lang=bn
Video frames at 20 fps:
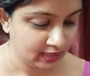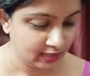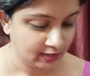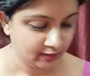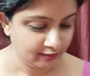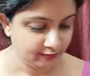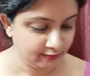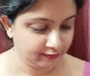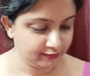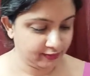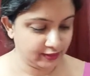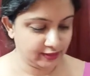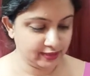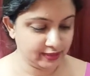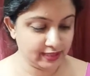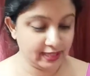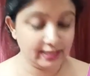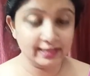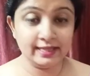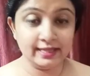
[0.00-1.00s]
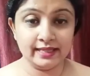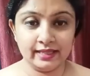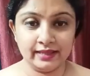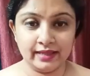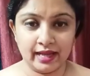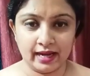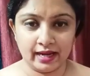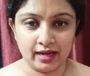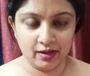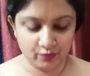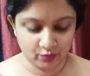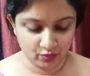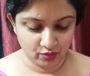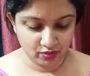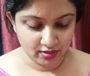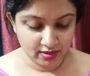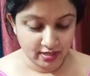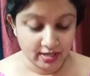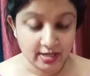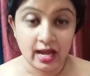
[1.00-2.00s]
ফার্স্টেই যেটা দেখাবো
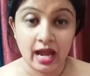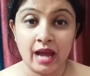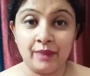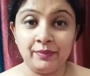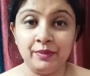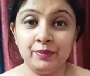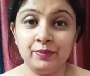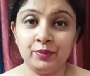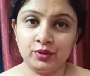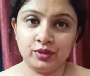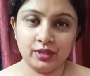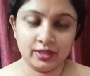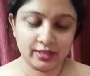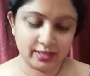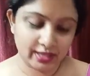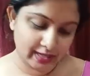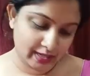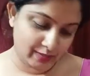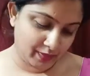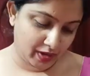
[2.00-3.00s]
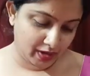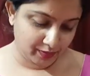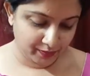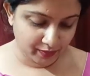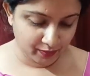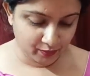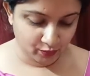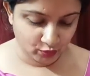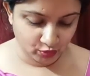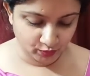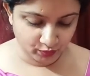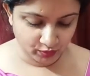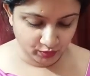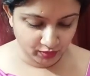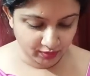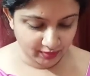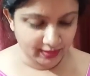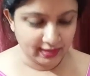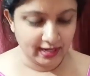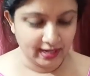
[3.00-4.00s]
আমি প্রত্যেকটার এমআরপি বলবো
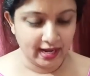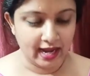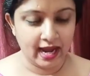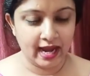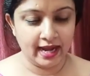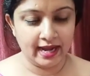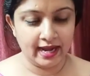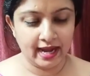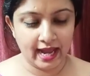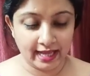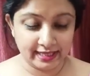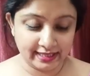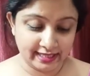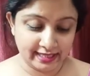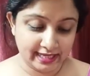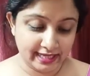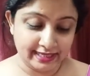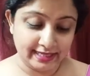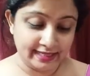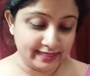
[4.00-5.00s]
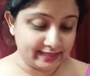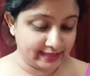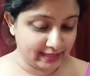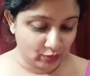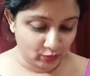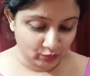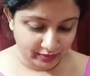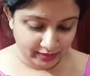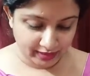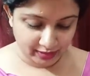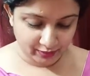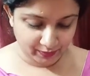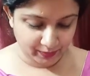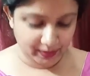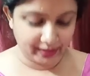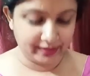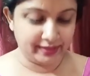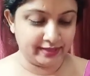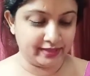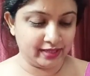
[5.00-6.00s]
আর আজকের ডিসকাউন্টেড
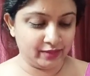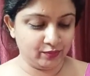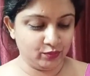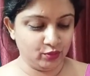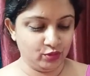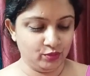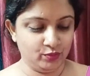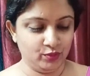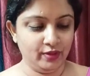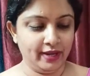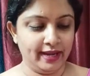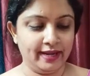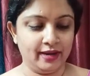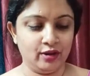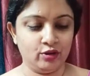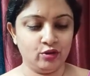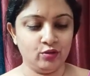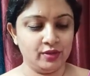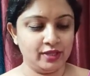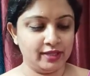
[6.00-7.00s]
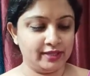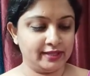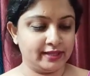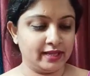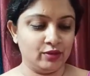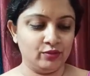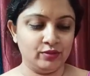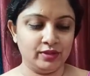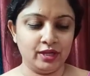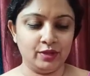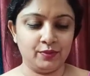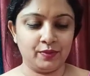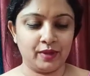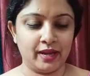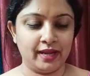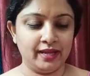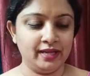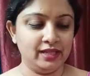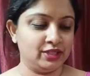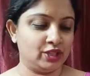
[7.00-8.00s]
প্রাইসটা বলবো এরকম ডিসকাউন্টেড প্রাইস
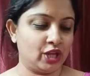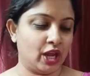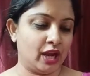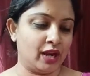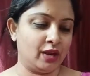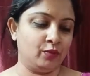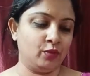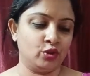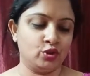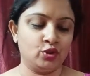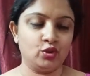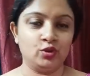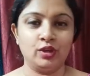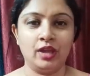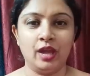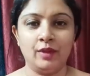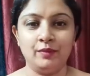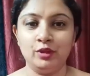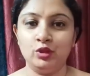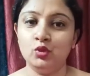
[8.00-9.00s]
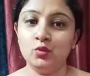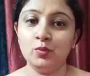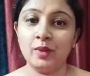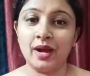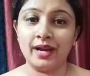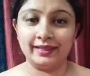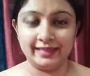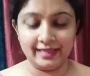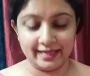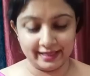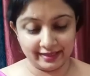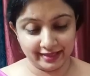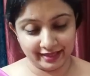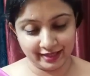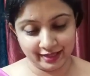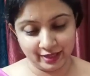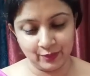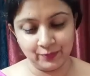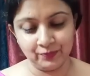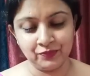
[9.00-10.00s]
সারা বছরে আমি দুবার দিয়ে থাকি
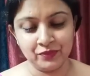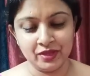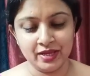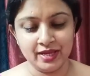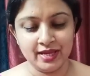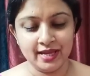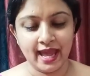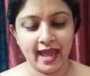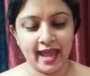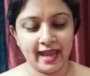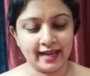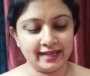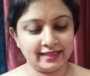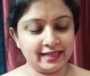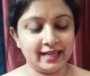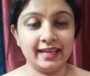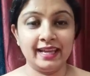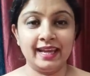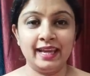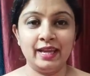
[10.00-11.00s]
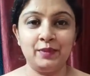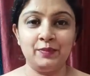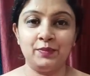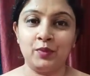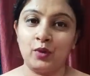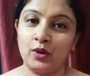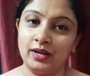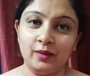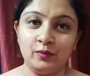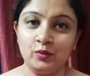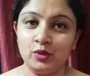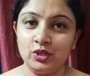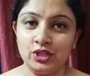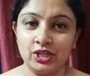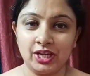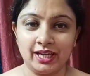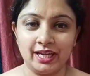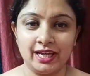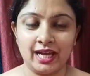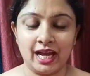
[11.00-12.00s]
একটা এই পয়লা
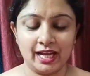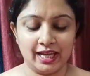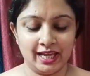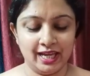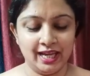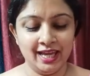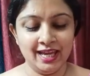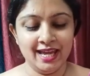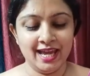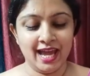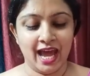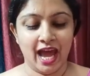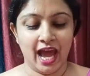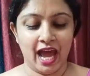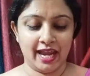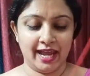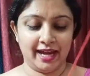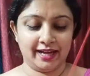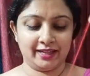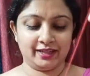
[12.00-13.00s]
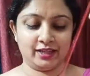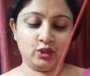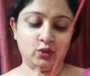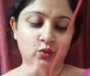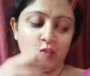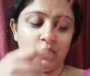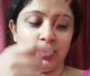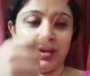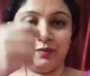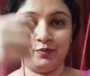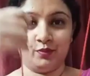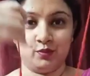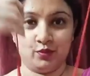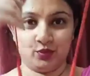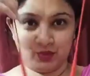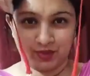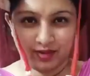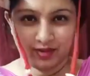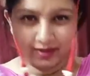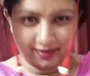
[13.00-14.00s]
বৈশাখের আগে আর একটা দুর্গা পুজোর
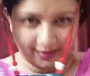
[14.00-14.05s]
আগে